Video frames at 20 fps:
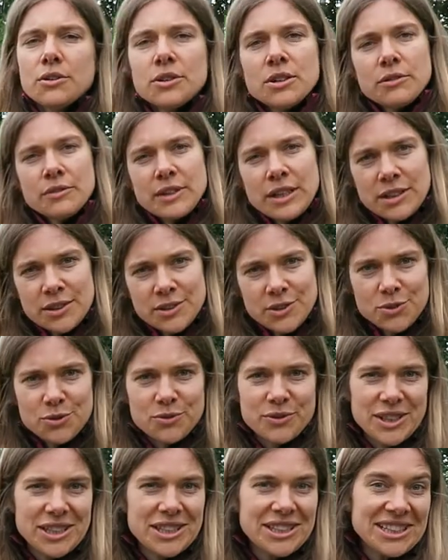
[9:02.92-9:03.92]
oder war es
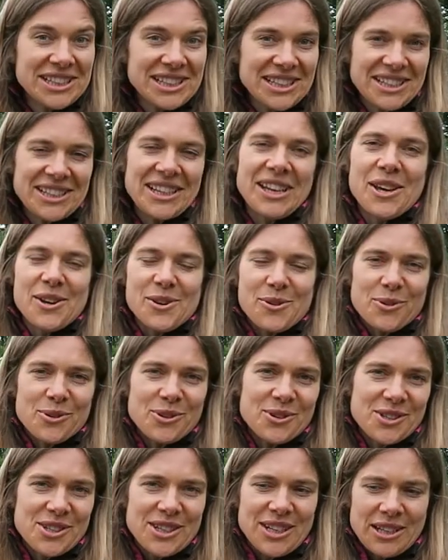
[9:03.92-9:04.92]
zu wenig.
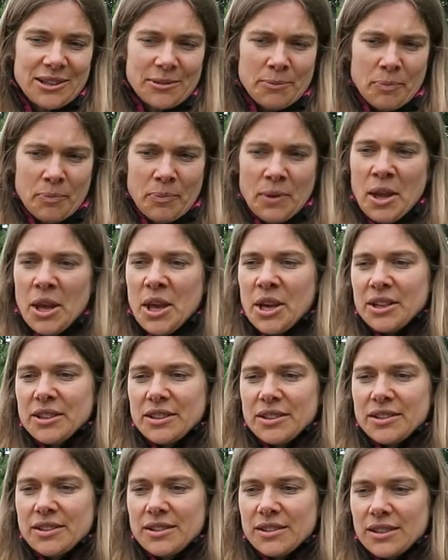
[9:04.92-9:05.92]
Und ähm,
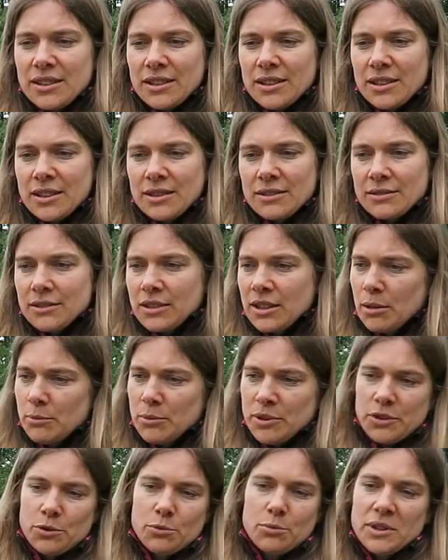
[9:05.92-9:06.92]
das äh, kann
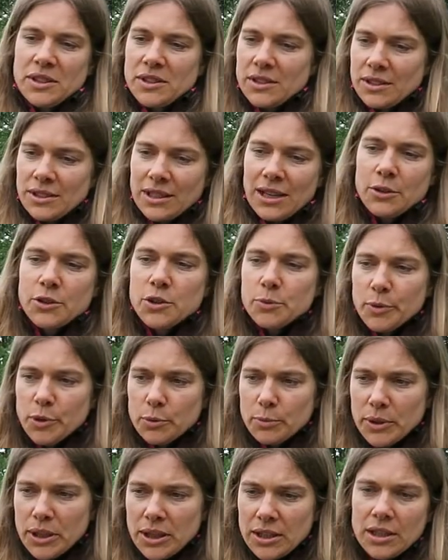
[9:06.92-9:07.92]
man so ein bisschen
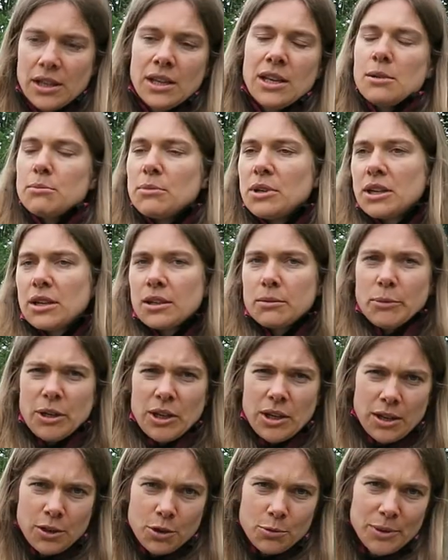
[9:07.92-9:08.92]
ausprobieren. Man kann
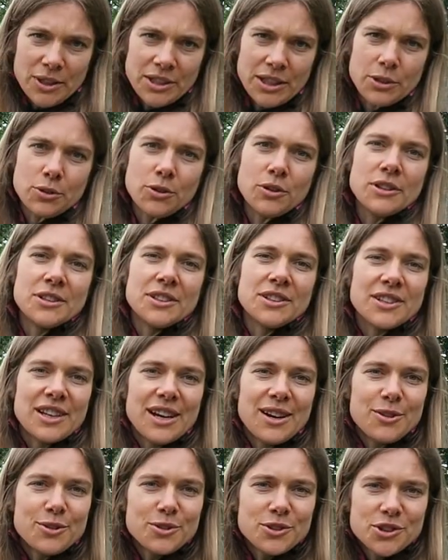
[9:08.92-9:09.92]
man auch mal die Rollen
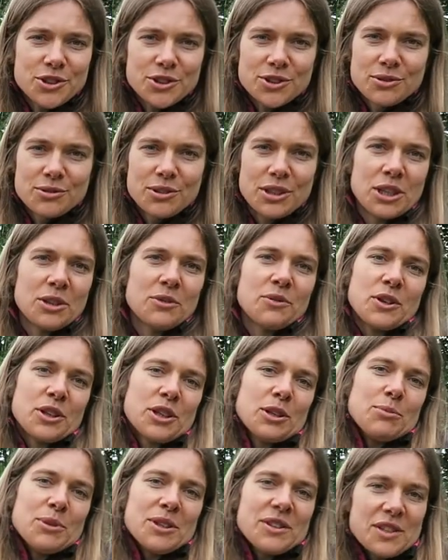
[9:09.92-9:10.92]
tauschen, einfach
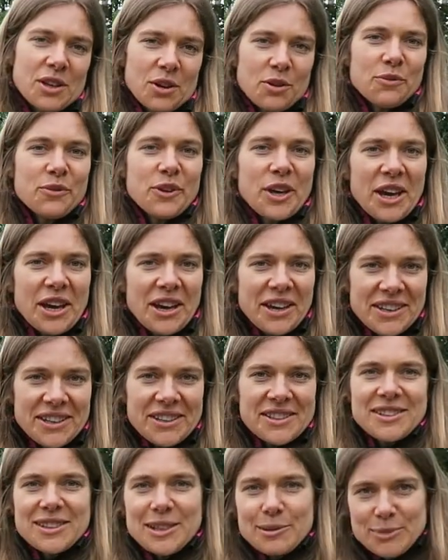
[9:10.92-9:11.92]
damit es auch fair
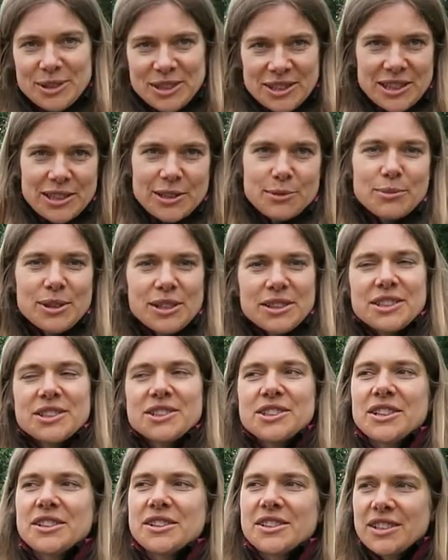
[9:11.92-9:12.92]
ist, damit jeder mal die
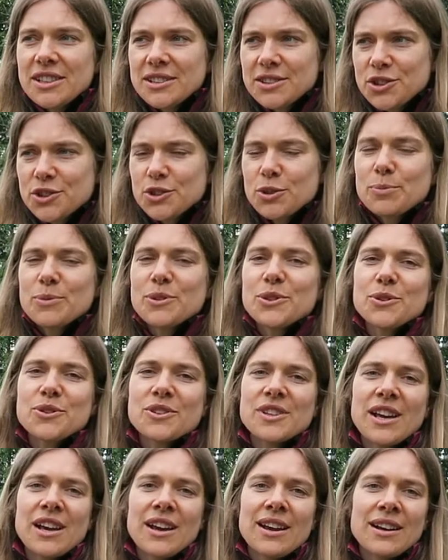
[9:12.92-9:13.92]
Chance hat, Stopp zu
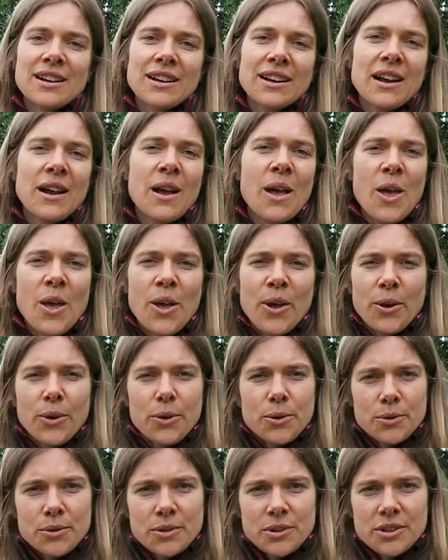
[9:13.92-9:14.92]
sagen.
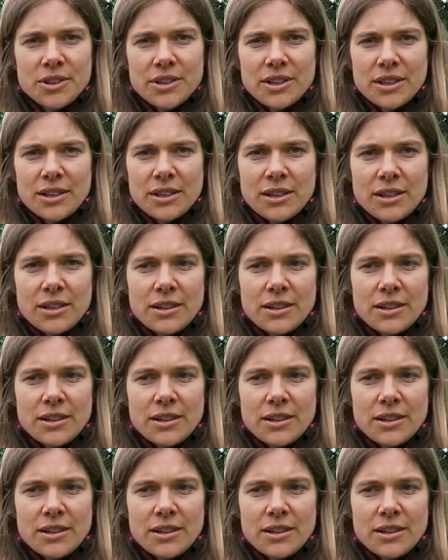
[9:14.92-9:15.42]
Und äh,